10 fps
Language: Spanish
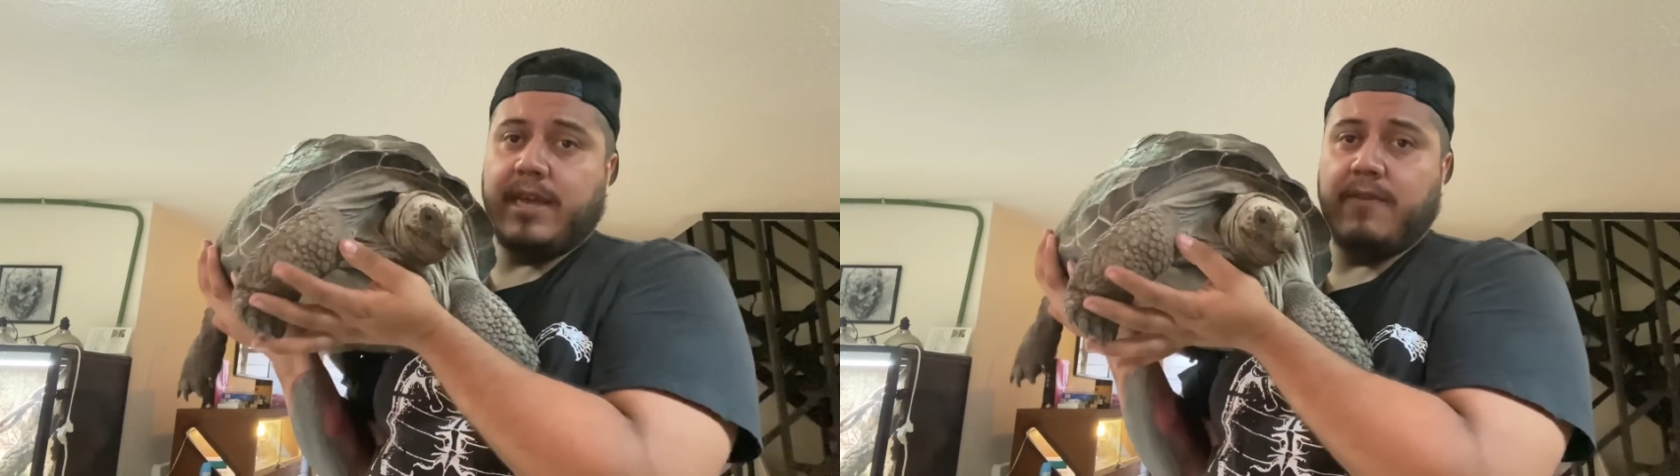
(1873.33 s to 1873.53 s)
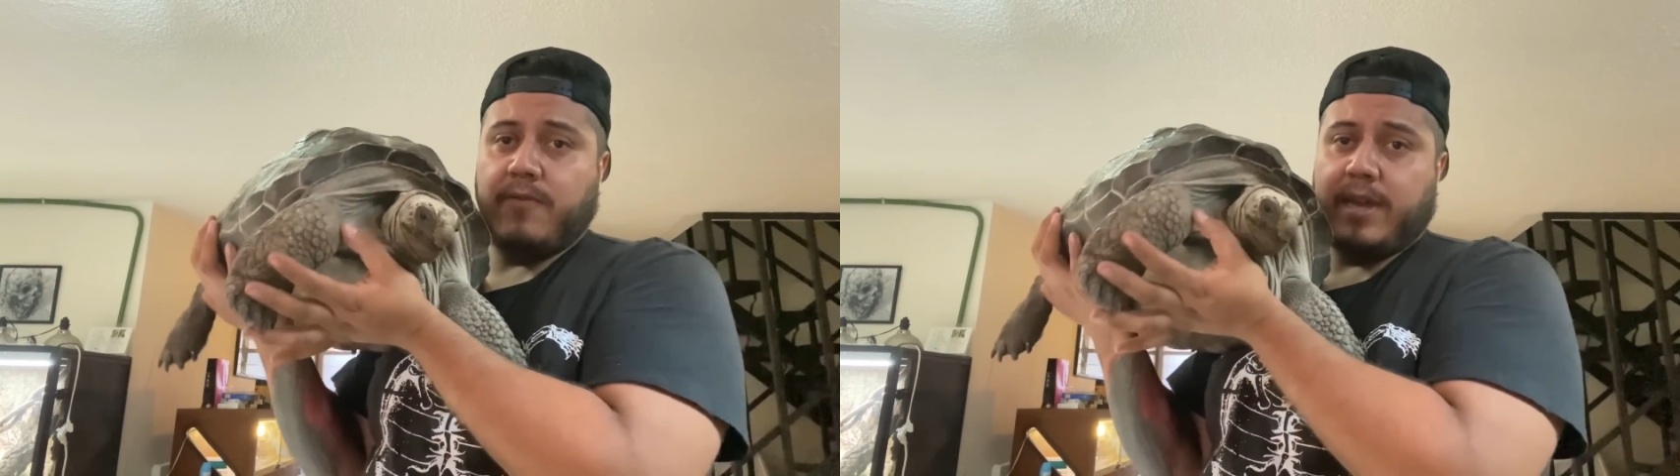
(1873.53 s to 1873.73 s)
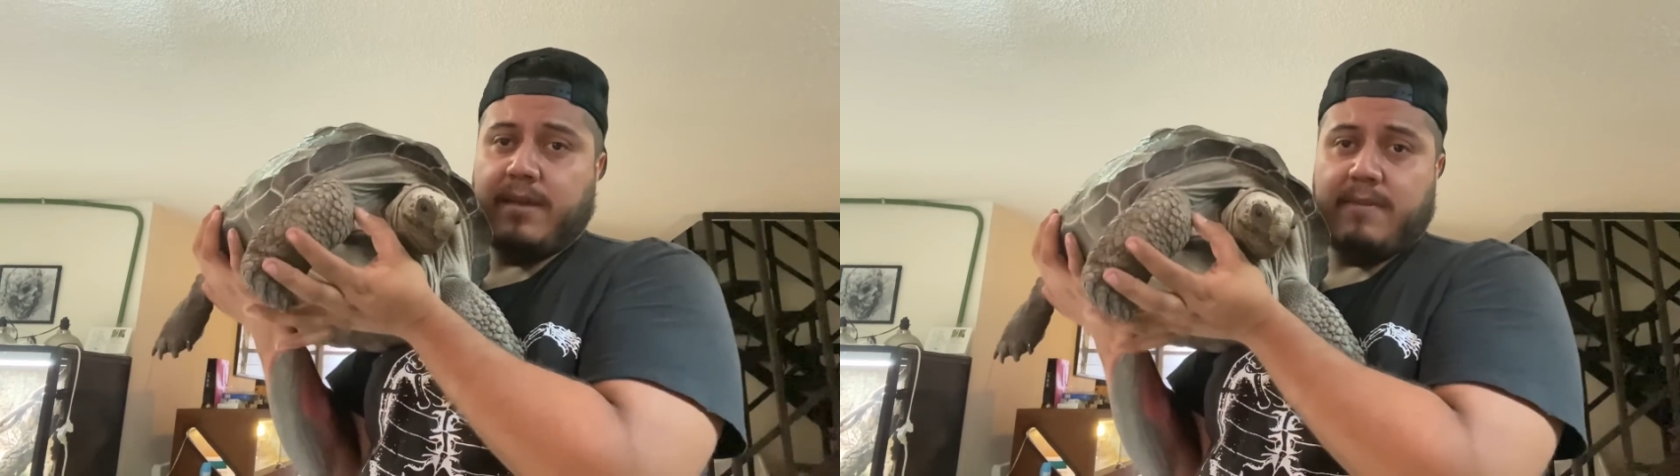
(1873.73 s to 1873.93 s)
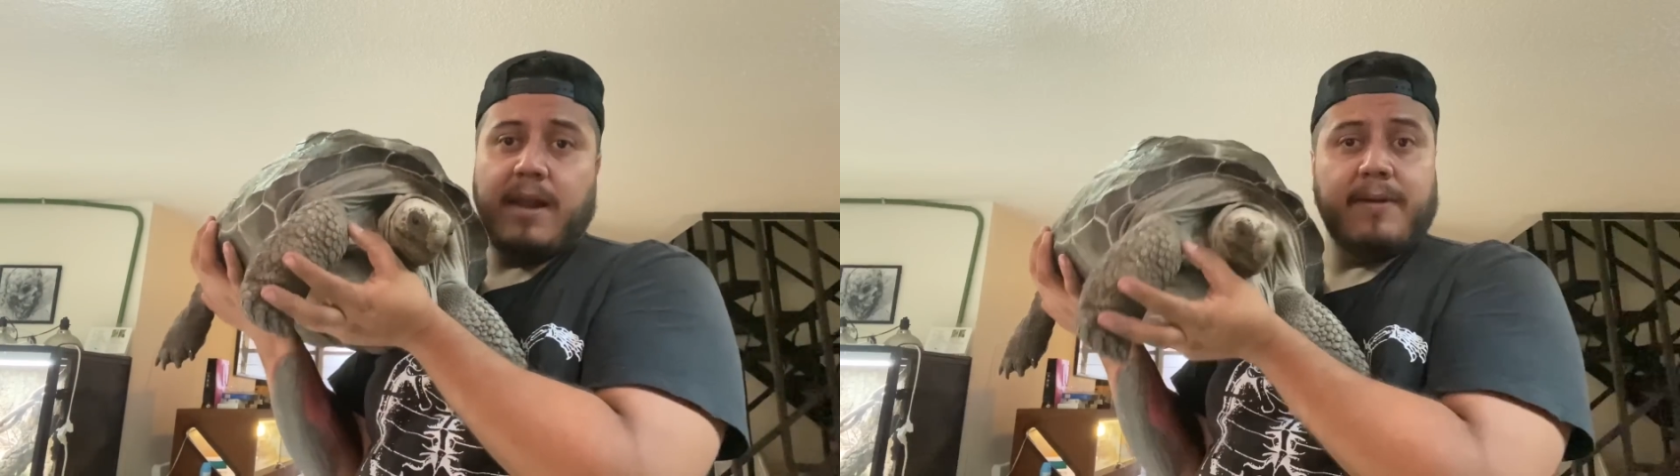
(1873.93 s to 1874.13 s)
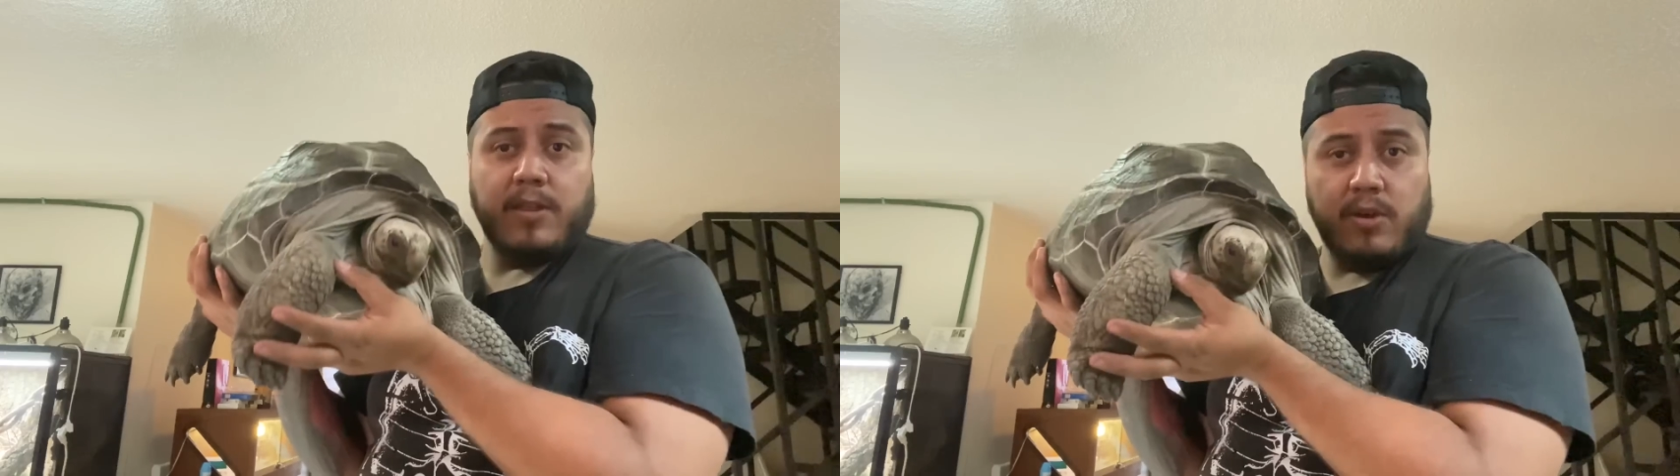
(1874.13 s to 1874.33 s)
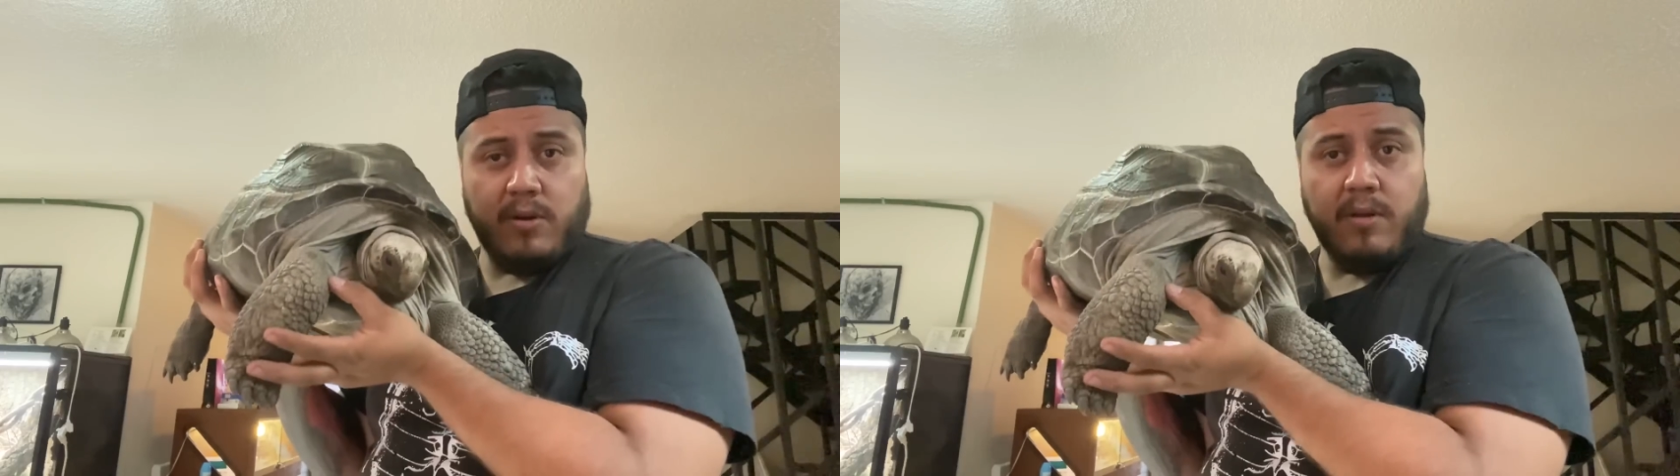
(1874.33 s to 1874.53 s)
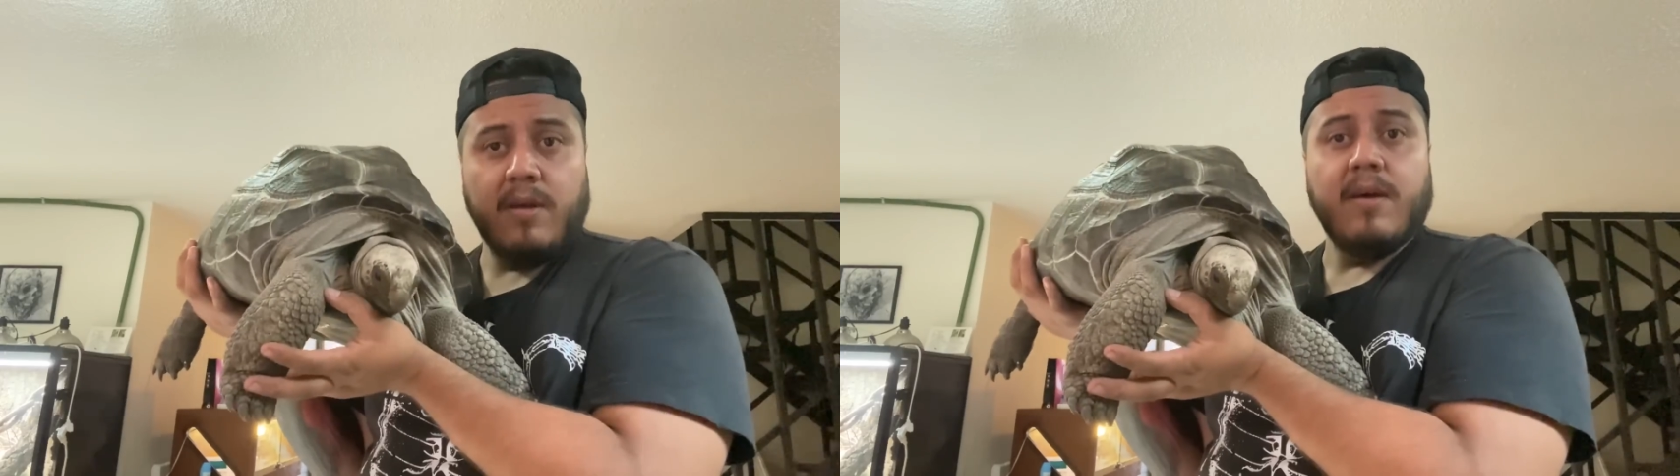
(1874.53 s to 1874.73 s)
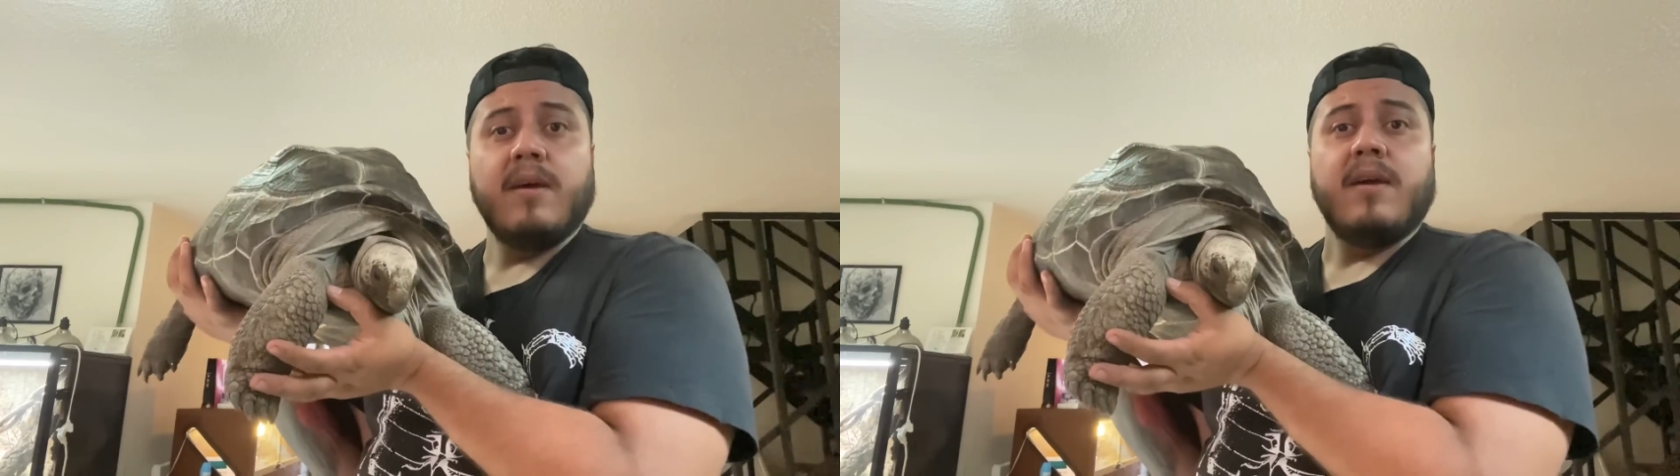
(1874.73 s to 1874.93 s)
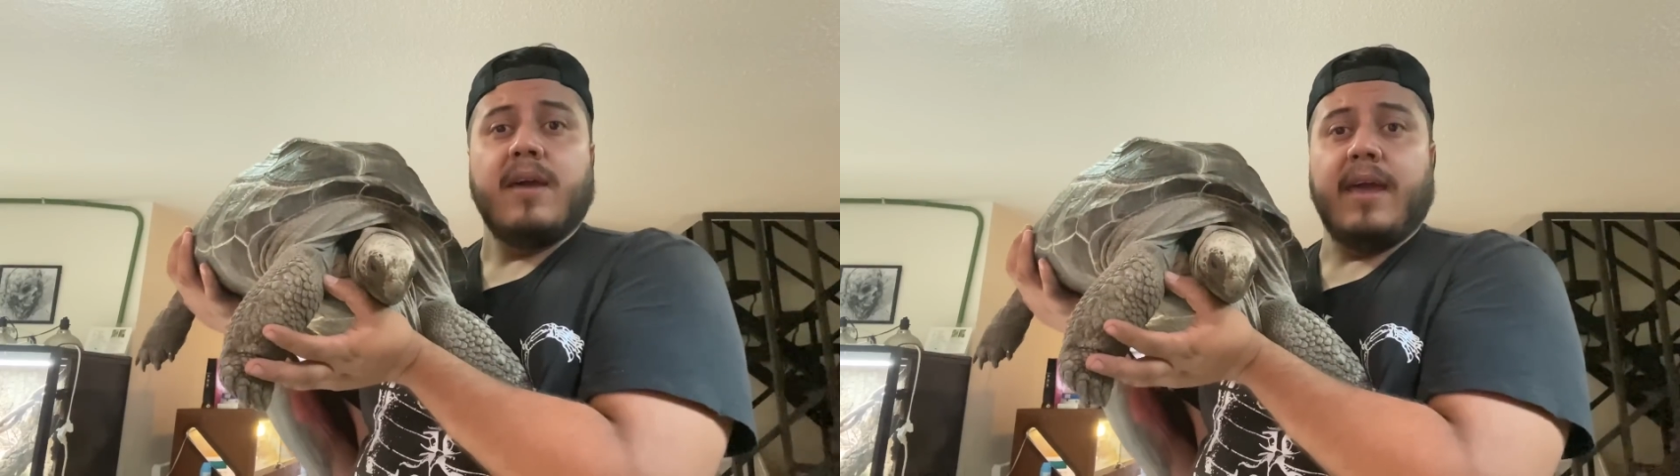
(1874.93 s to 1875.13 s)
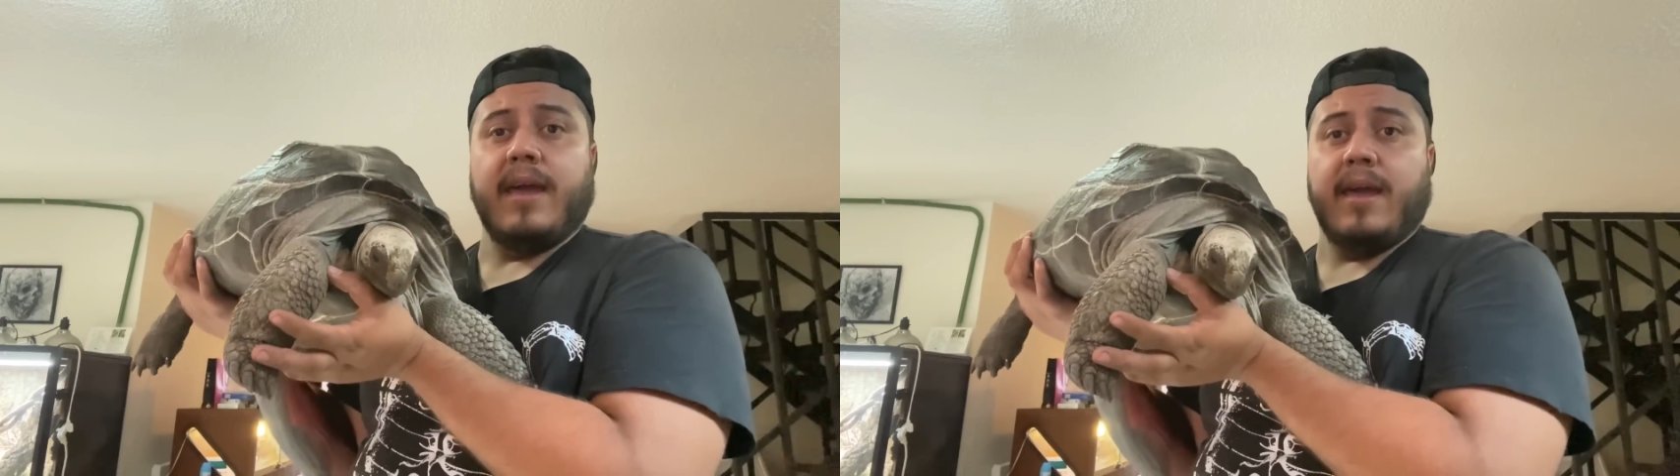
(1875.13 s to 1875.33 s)
quien fue quien me la vendió,
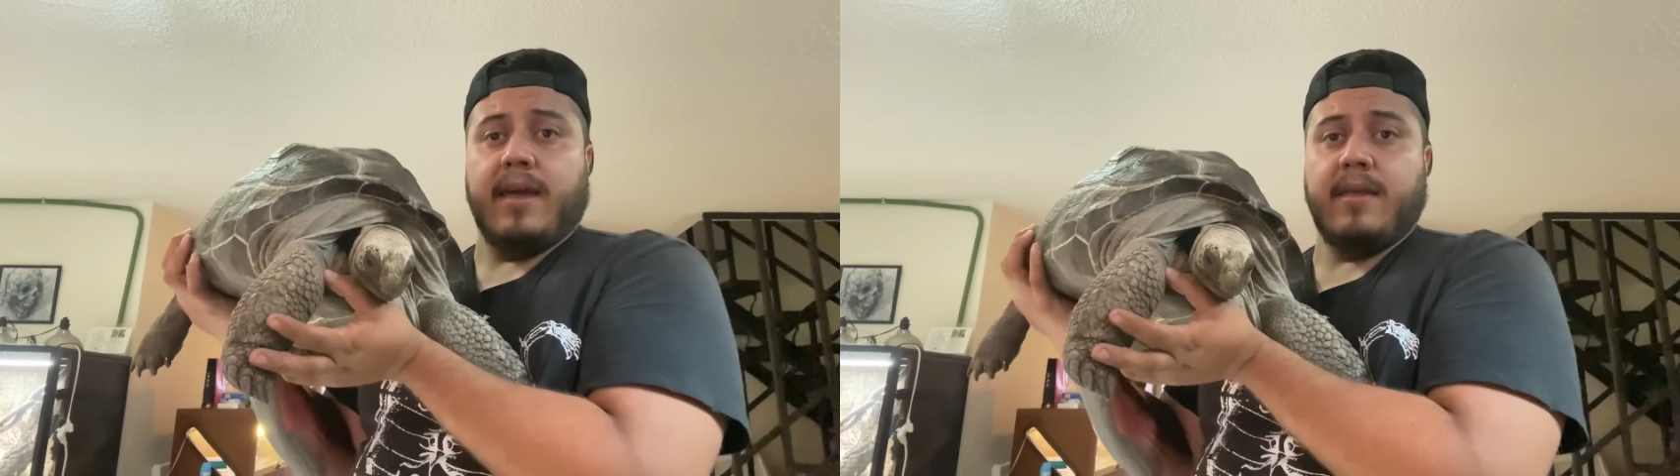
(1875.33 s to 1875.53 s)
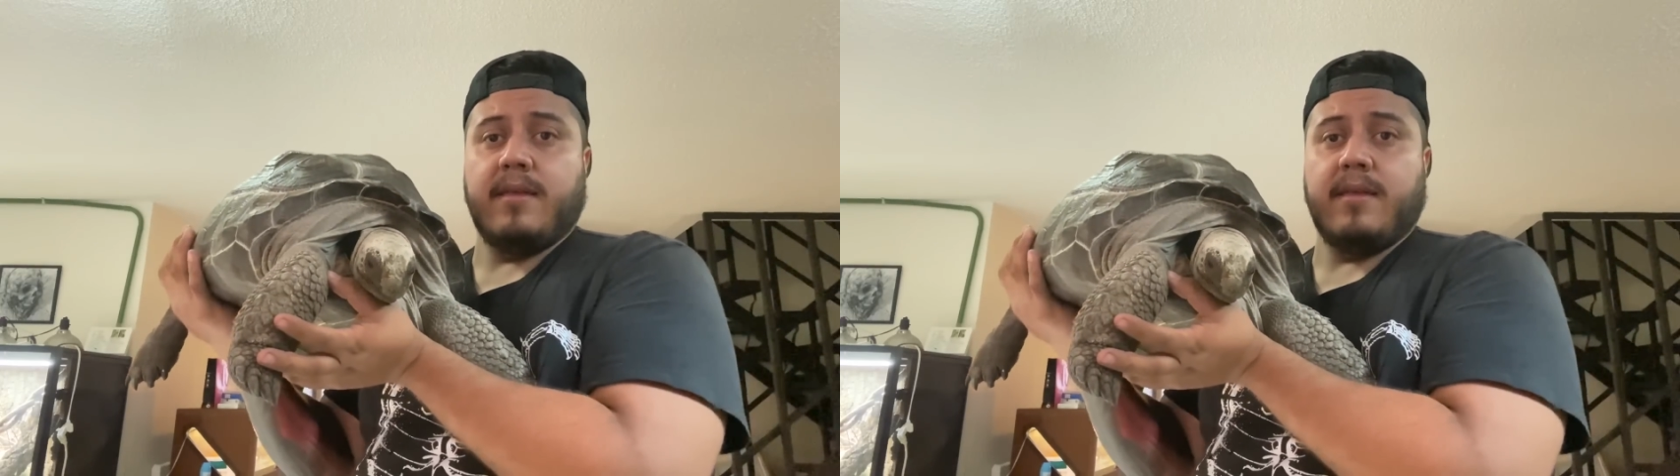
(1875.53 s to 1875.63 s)
eh,